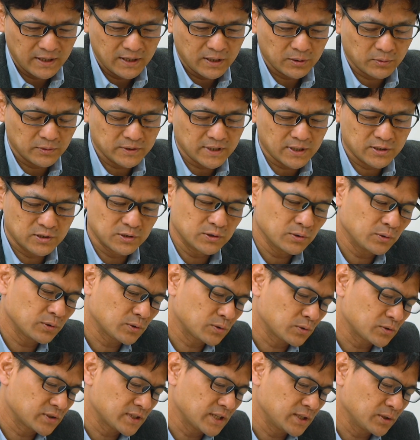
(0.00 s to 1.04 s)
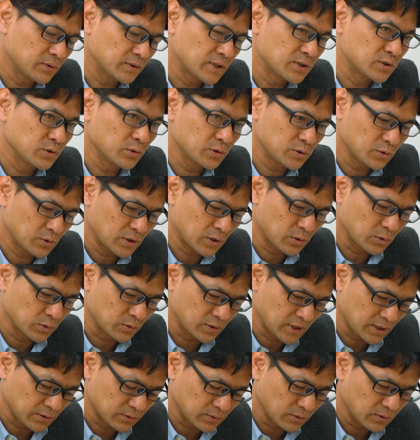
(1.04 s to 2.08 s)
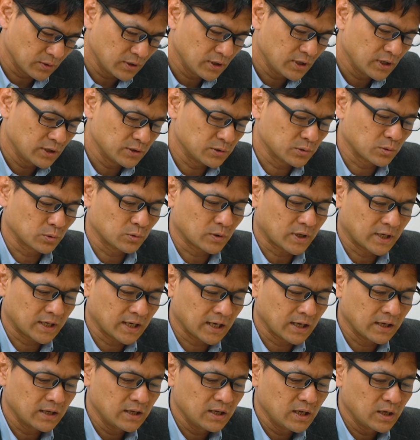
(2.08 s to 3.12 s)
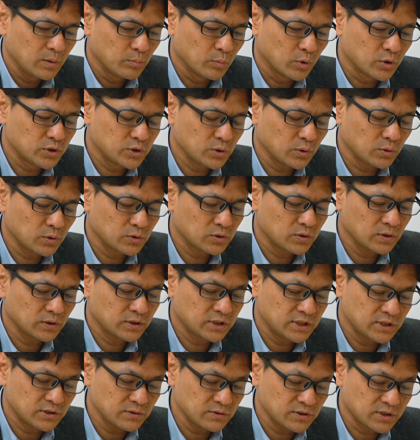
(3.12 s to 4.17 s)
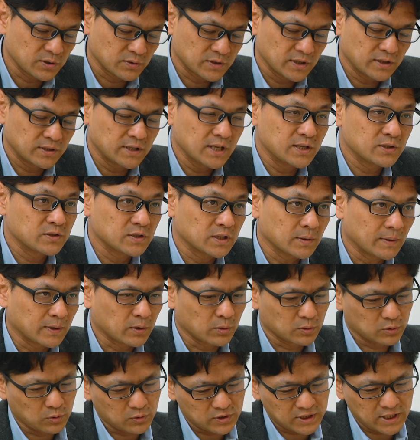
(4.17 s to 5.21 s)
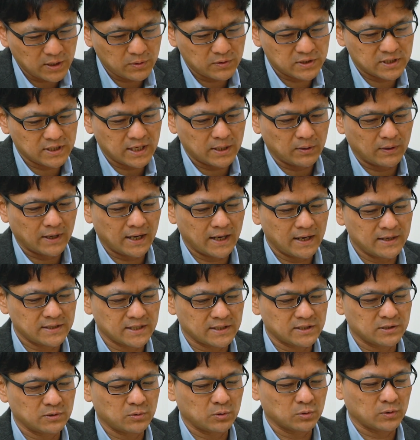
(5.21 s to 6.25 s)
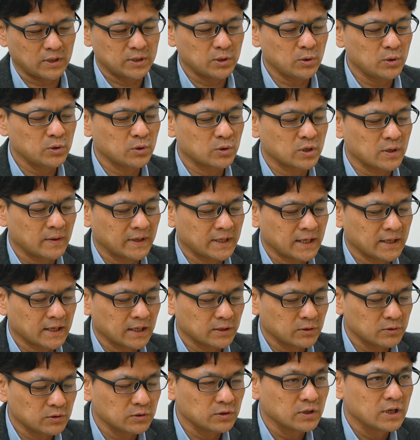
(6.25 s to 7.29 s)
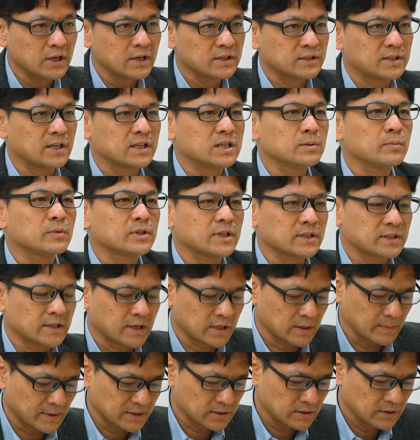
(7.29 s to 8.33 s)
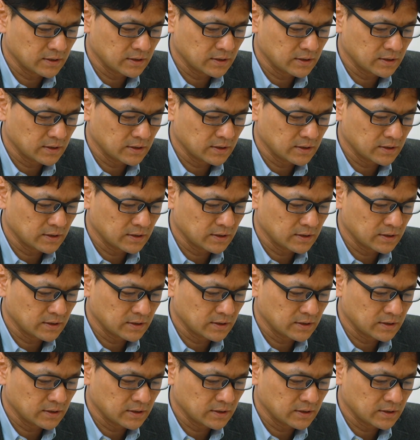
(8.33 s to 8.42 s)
こういった需要の特性によって状況が異なるということから、目標の基準値の設定については、この特性の違いを反映させることが良いのではないかという指摘もなされています。